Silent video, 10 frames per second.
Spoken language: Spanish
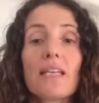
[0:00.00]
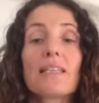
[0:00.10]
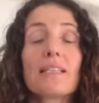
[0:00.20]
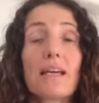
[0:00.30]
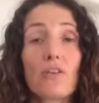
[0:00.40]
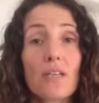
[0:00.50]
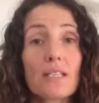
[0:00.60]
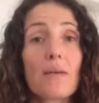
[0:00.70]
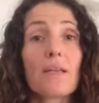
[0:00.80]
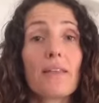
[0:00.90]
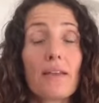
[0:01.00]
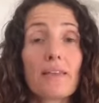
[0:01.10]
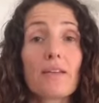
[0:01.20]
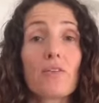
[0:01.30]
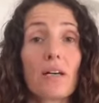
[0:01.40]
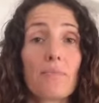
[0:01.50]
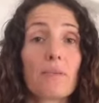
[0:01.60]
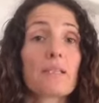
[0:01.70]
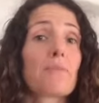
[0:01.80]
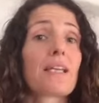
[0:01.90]
desarrollas la habilidad de coger
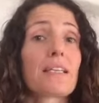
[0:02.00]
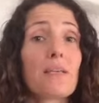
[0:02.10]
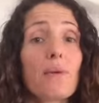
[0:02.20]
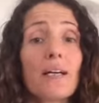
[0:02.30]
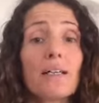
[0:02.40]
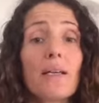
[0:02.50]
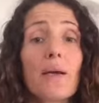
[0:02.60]
perspectiva